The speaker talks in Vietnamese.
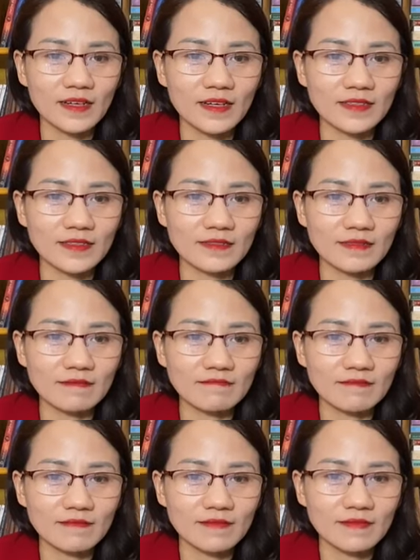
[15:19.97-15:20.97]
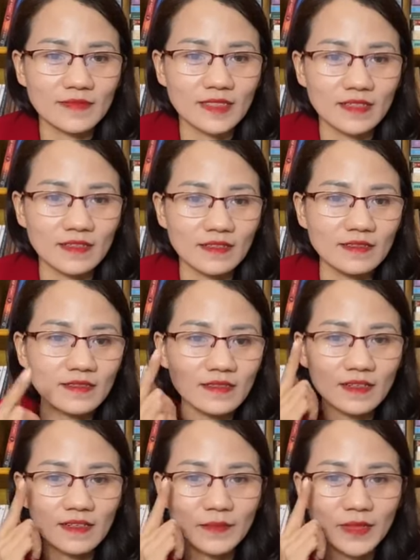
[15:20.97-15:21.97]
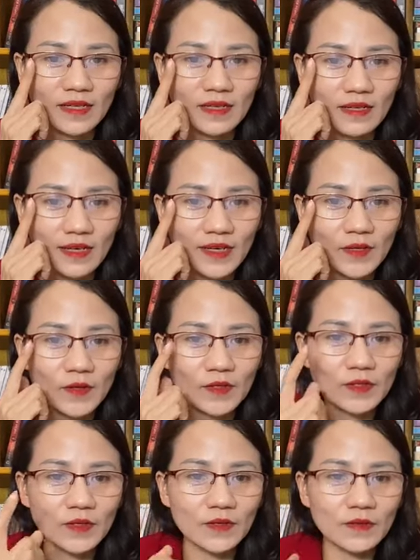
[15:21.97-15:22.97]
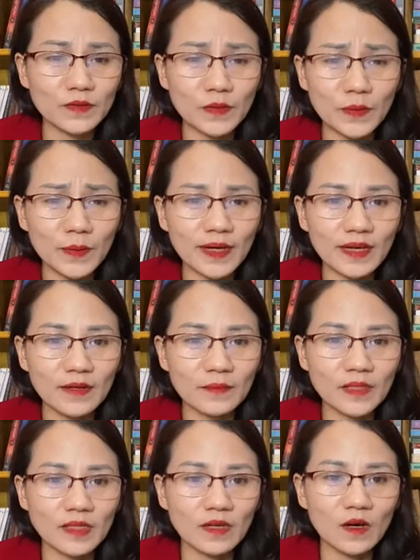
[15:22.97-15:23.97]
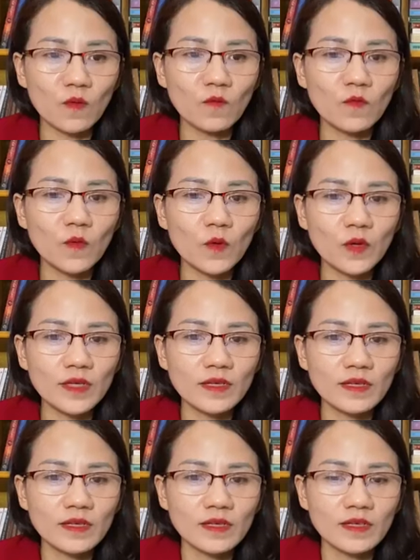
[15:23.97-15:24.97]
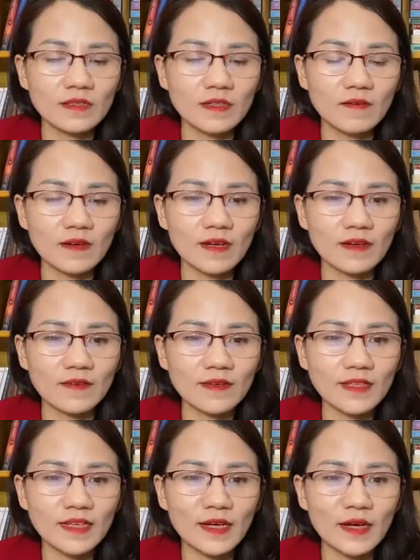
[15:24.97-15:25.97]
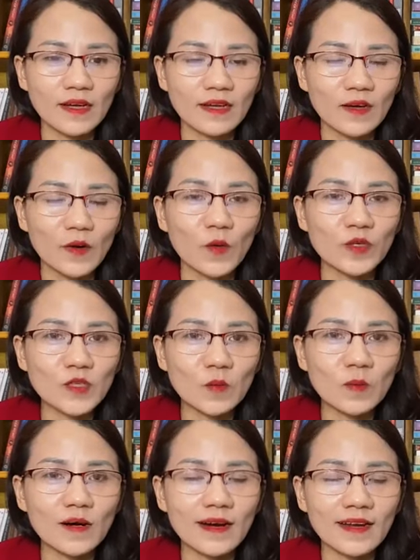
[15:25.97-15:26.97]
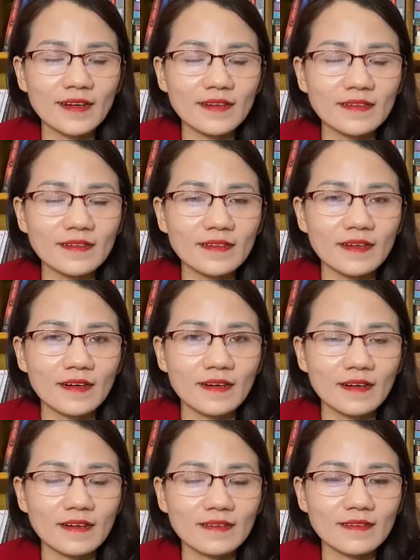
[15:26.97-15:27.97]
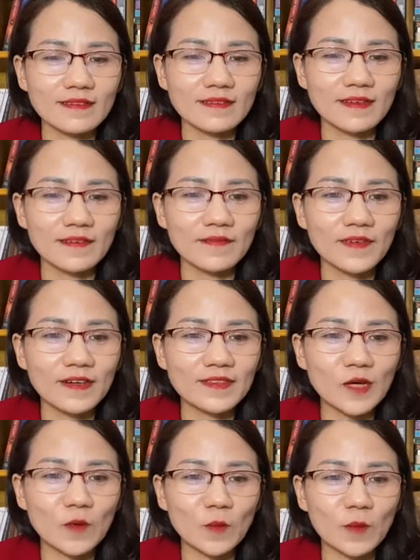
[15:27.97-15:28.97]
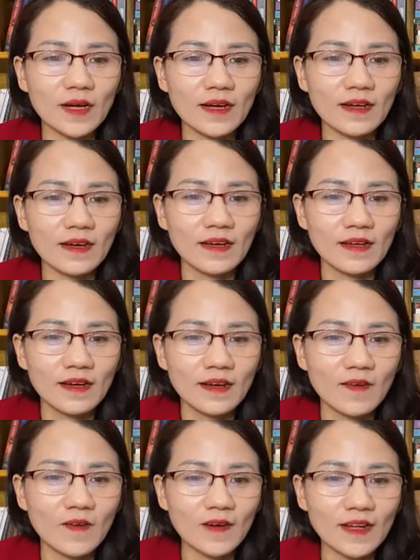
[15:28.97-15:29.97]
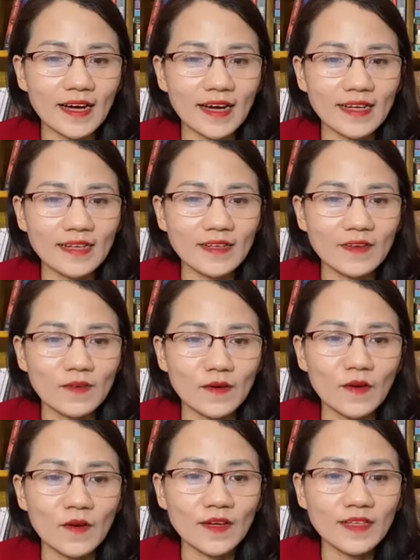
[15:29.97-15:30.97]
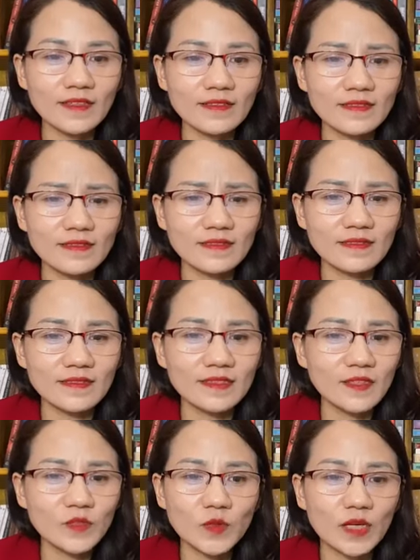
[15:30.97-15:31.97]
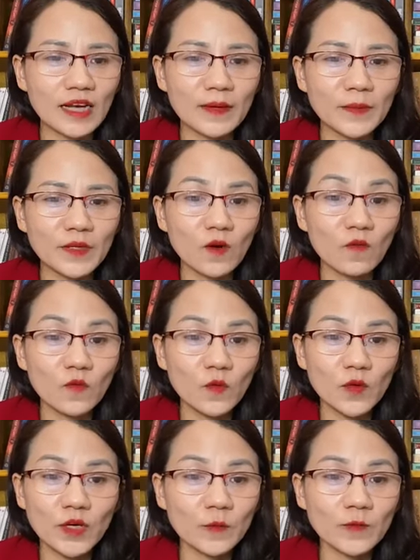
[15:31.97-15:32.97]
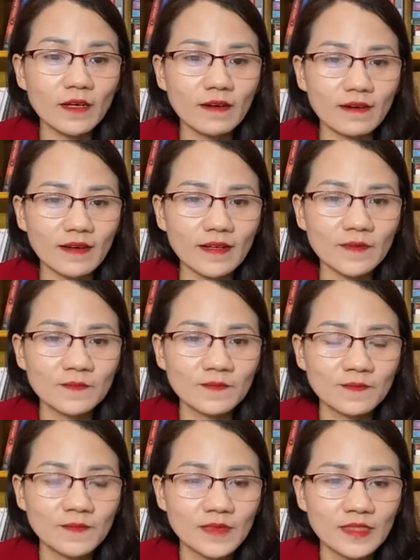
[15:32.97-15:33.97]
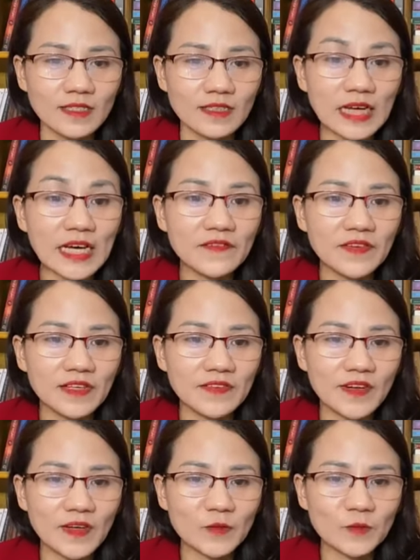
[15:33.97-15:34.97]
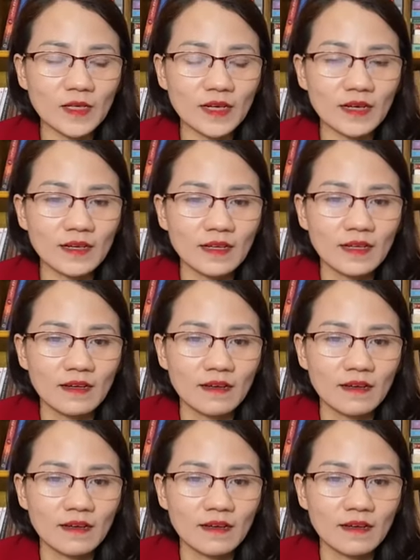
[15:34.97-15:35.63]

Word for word: nên là trước đây mình à, hay có cái thói, thói quen là mình à, không vui xong là có khi là ngồi trong bữa ăn à, vợ chồng hay là con cái lại còn nói những cái chuyện là mình không vui không tích cực ấy thì thay vì như vậy chúng ta